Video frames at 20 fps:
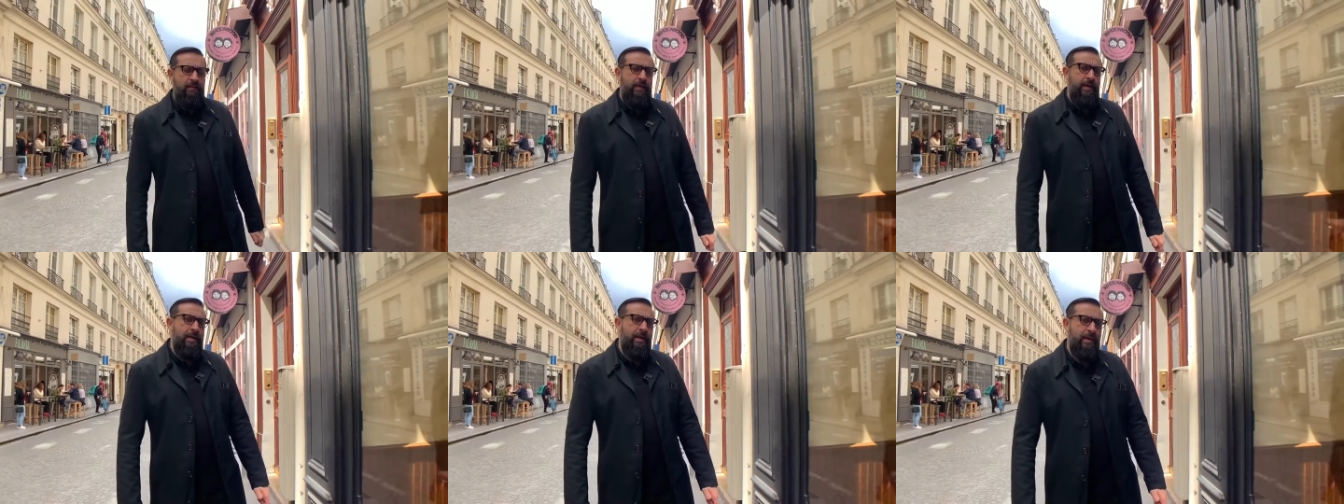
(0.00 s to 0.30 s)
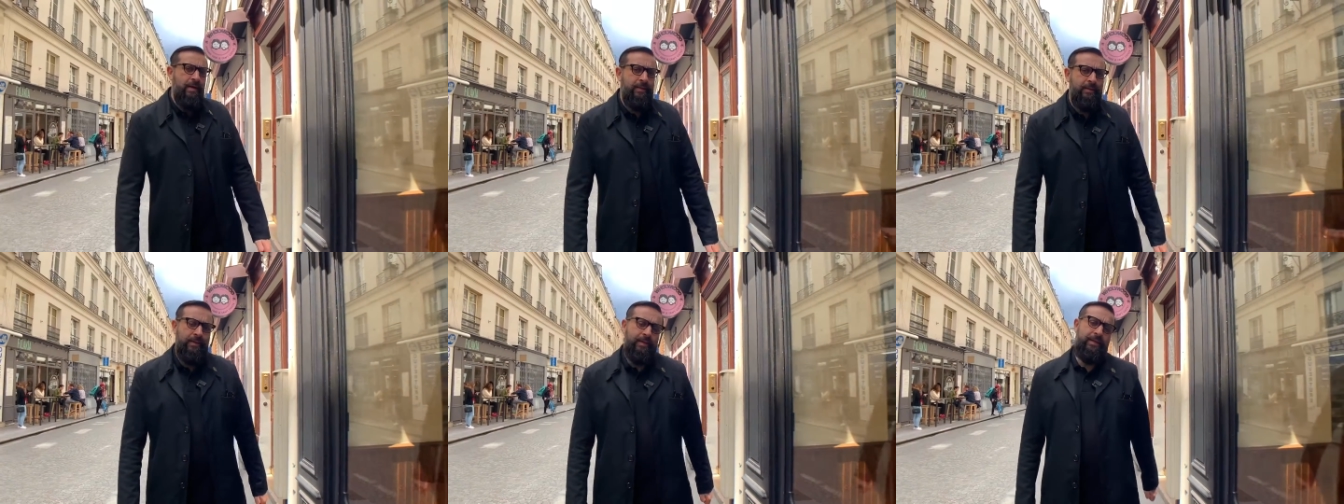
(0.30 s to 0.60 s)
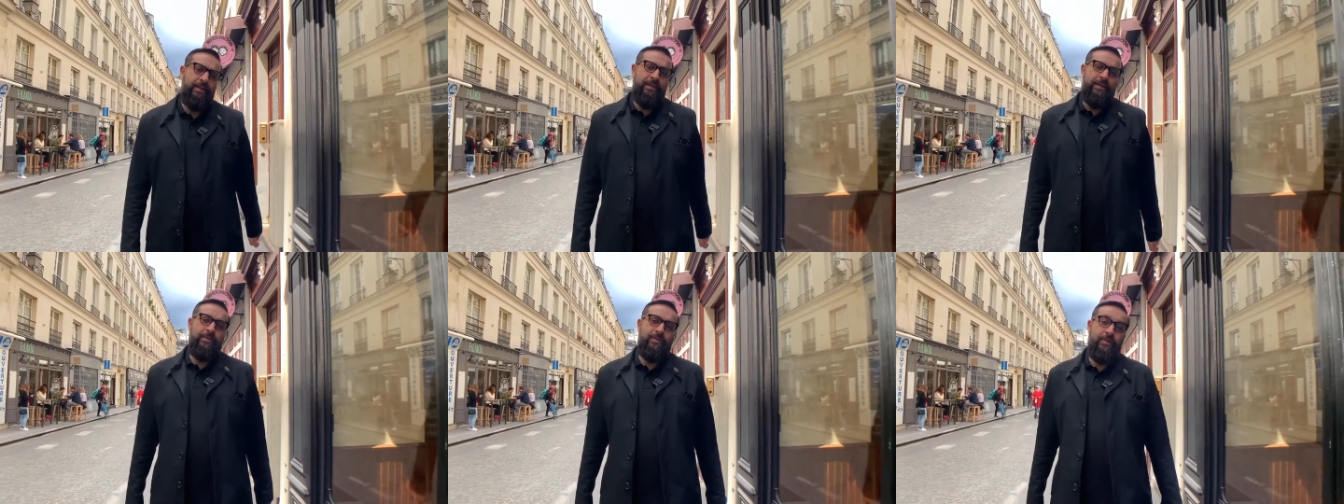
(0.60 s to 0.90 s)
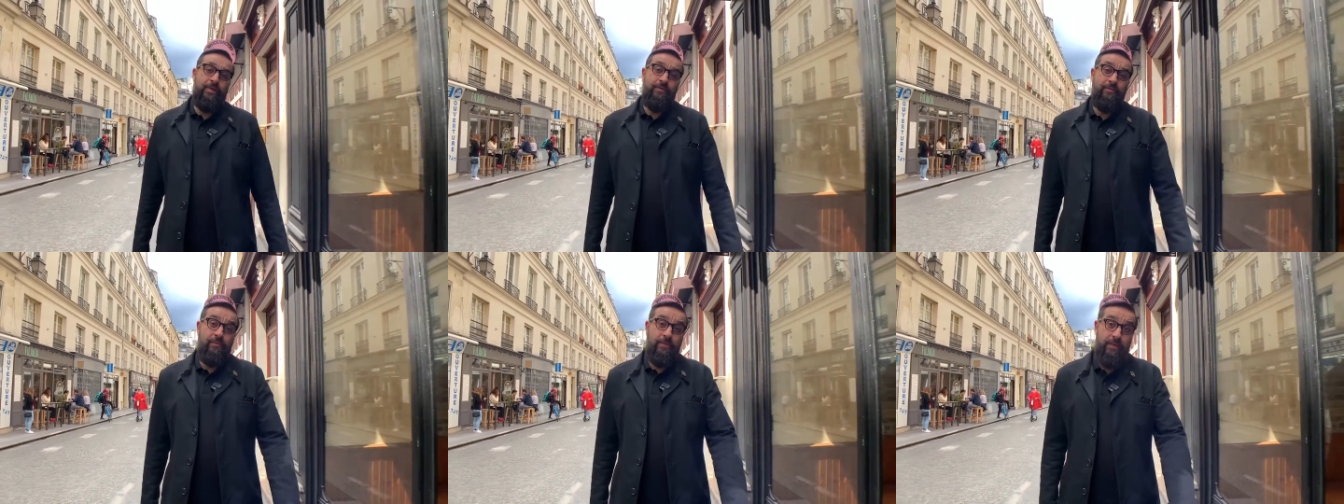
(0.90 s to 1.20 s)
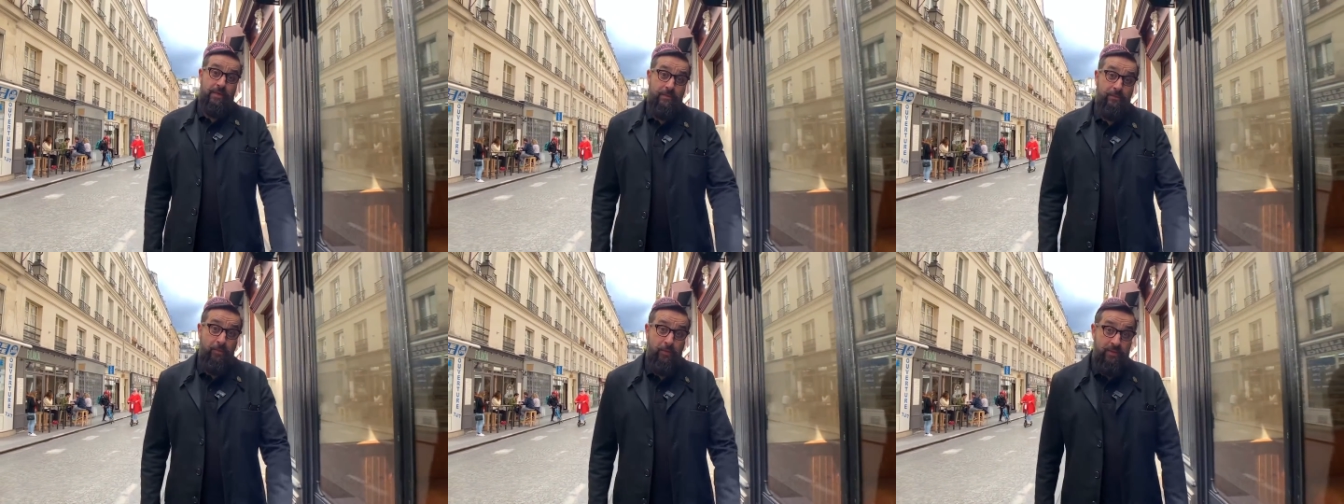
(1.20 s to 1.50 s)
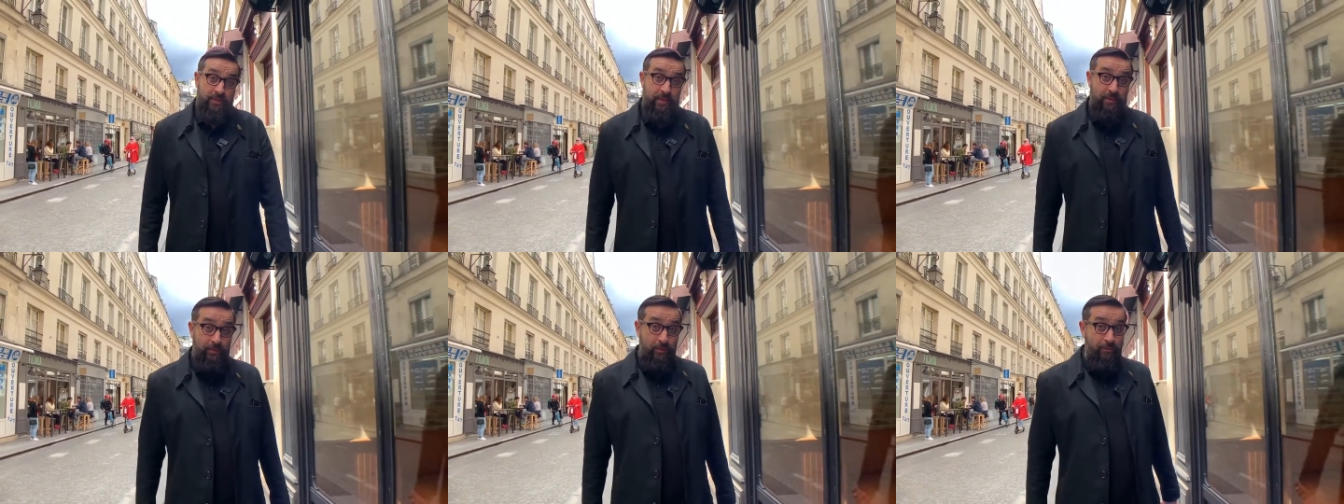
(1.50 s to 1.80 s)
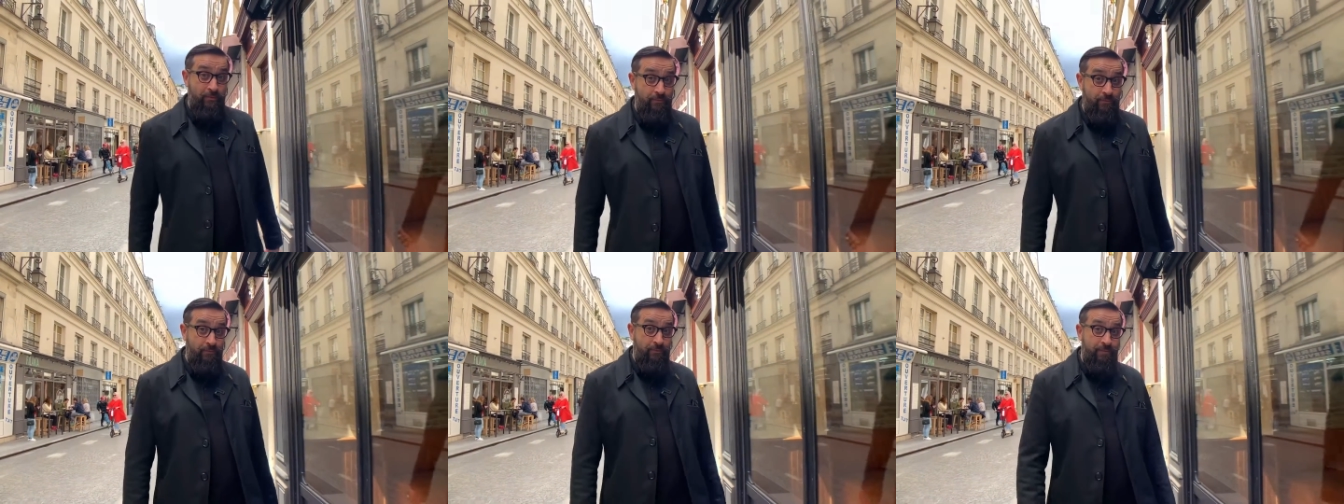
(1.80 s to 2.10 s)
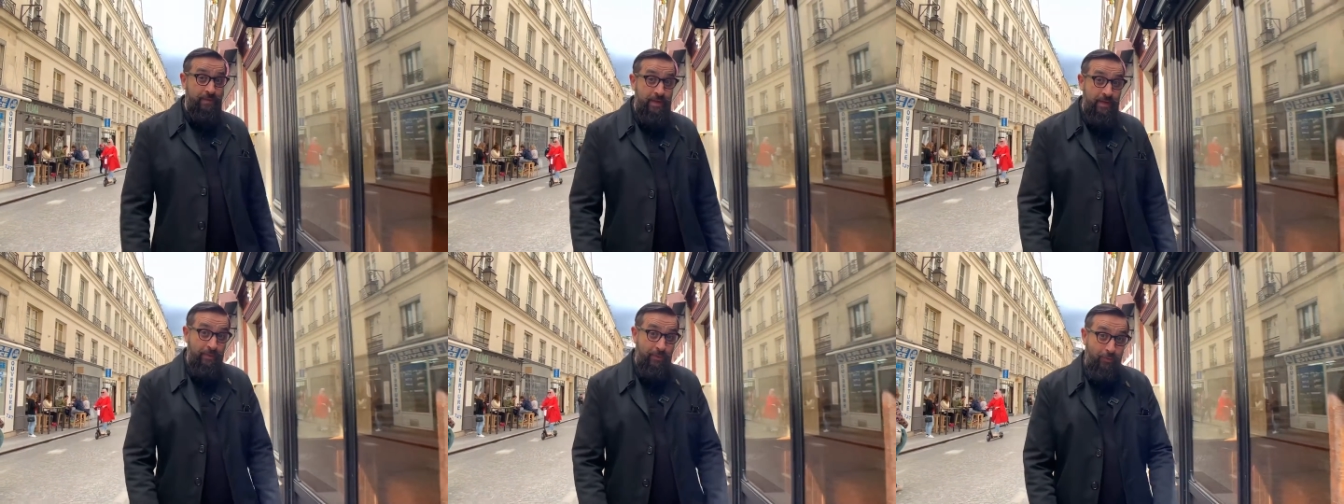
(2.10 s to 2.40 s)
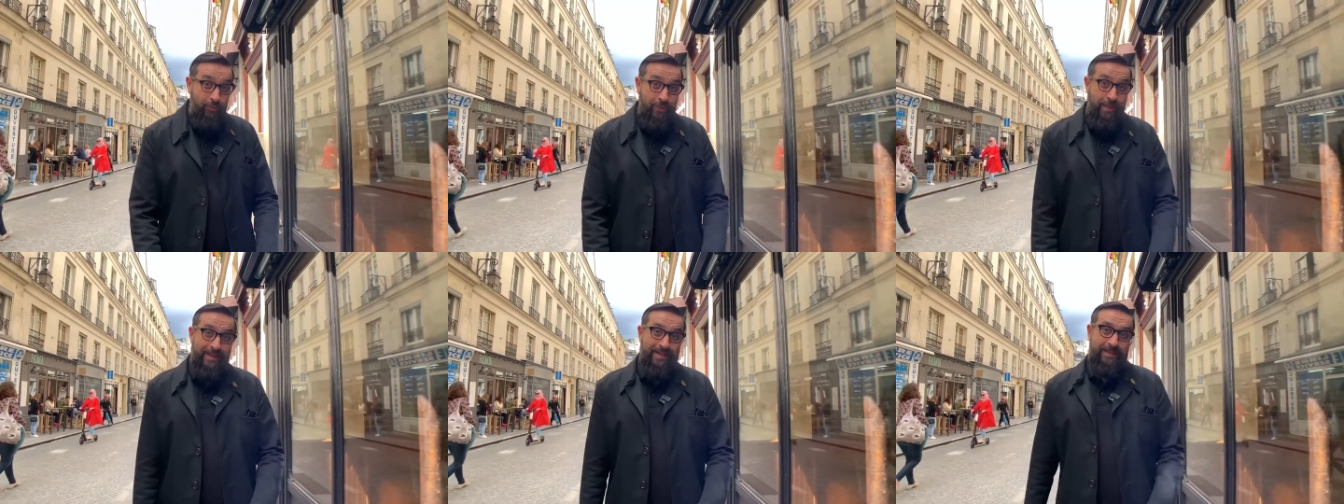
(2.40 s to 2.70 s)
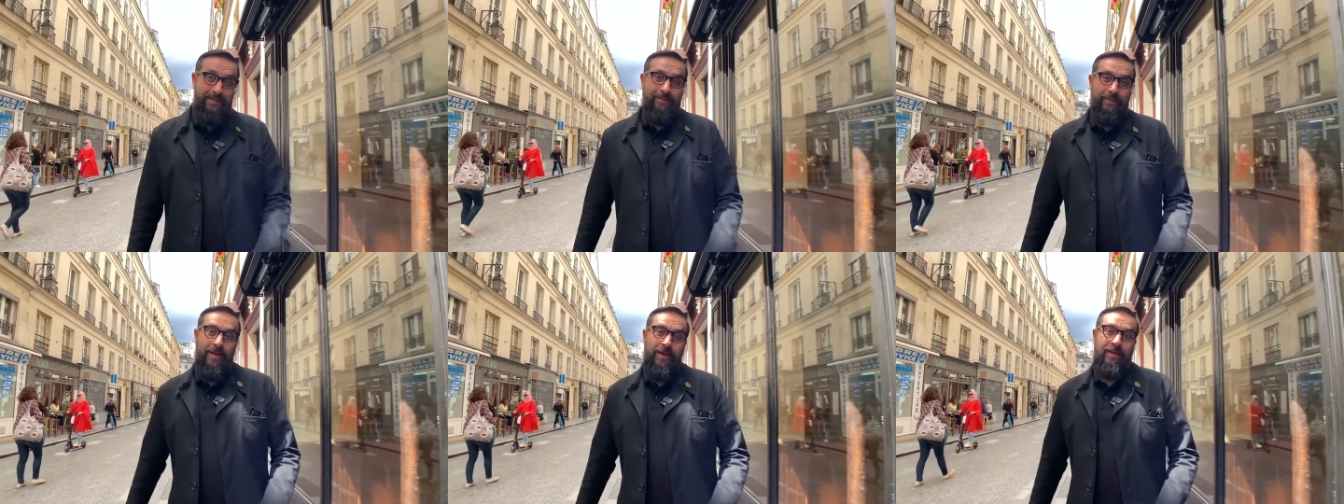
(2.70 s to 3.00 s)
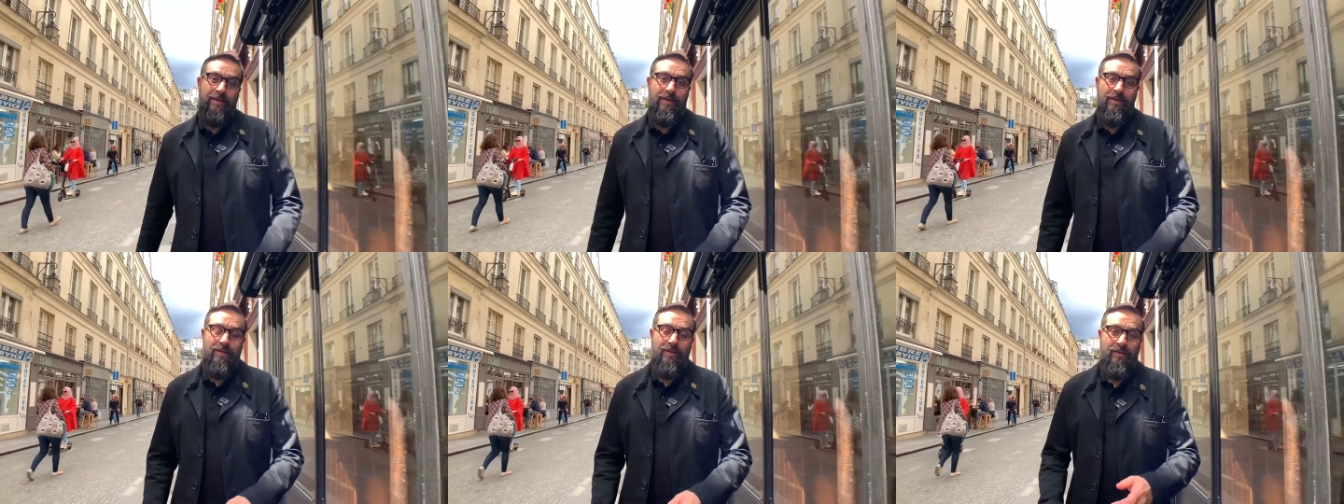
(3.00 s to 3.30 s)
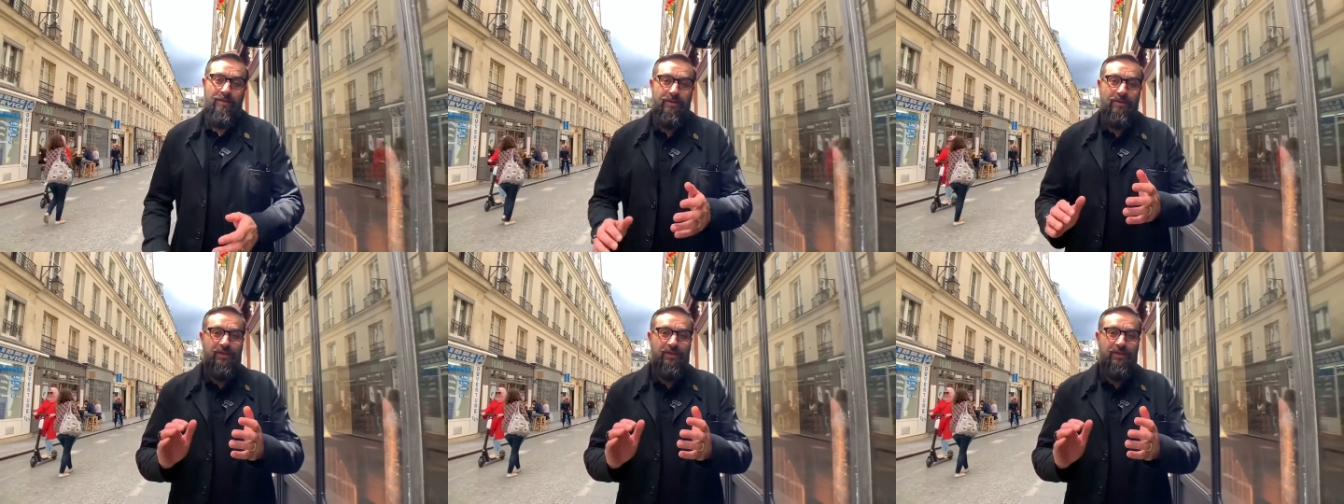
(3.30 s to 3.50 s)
Voilà, c'en est fini pour cette vidéo de la semaine.